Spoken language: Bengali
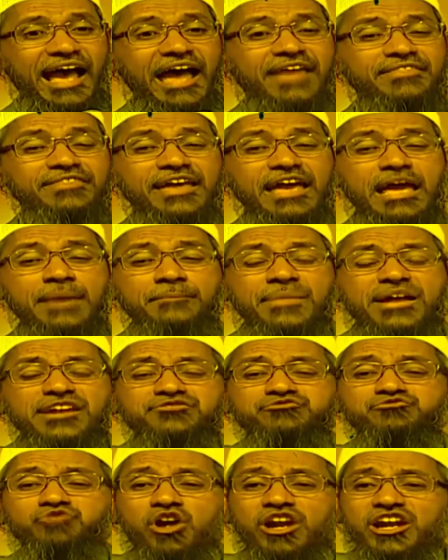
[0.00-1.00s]
তিনি
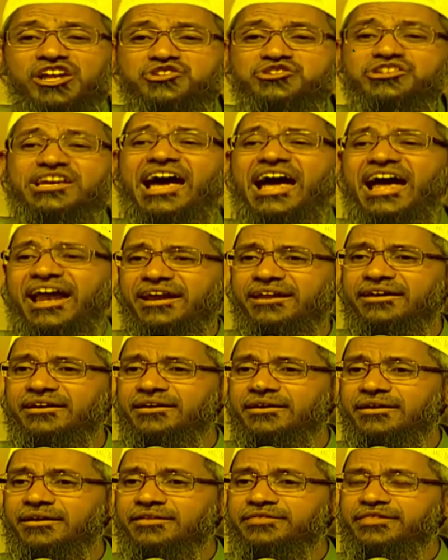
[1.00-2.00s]
এতটাই জ্ঞানী ছিলেন যে
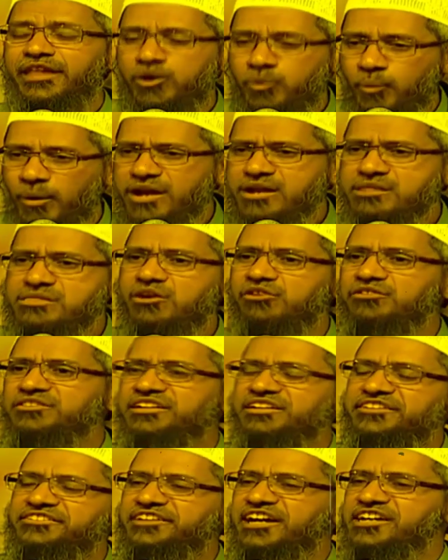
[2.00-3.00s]
একবার ফিকা
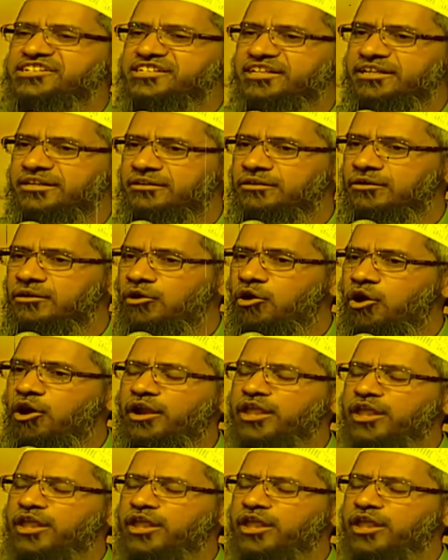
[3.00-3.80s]
নিয়ে আলোচনা হচ্ছিল